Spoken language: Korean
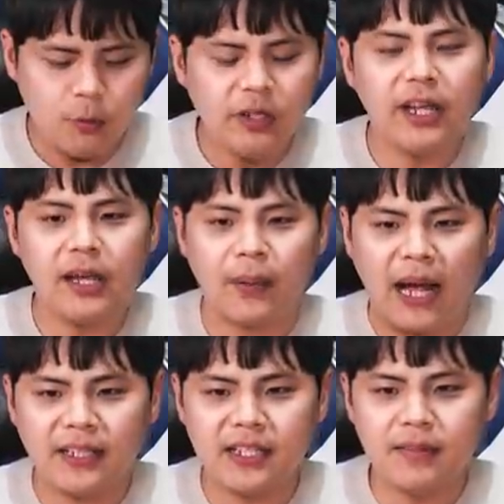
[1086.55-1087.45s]
오늘의
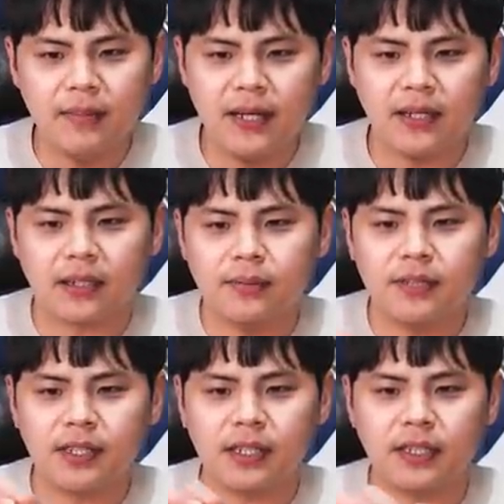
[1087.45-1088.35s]
마지막
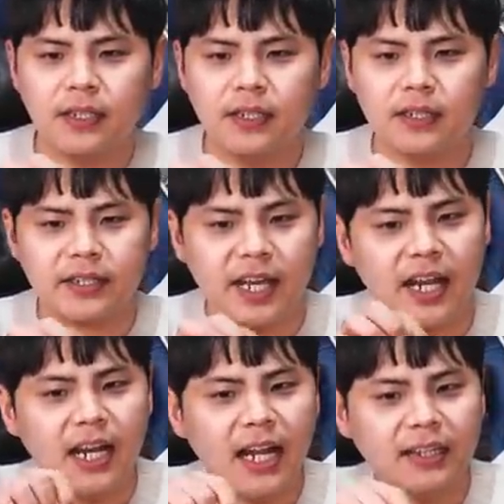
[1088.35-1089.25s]
음식은
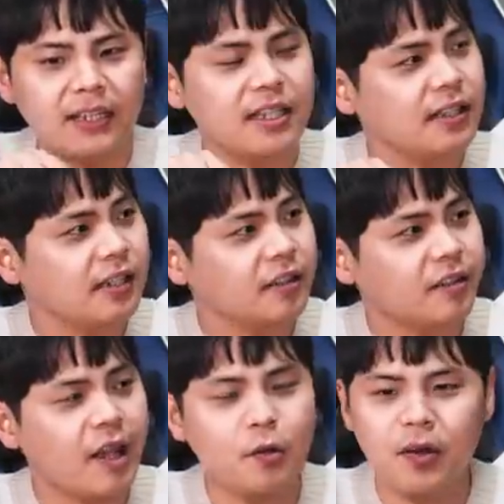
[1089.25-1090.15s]
젤라틴을
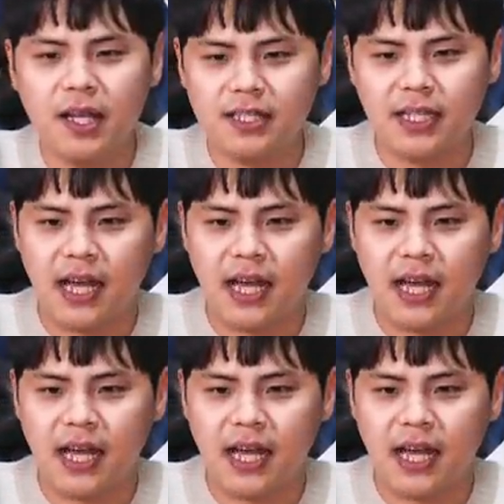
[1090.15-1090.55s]
사용하지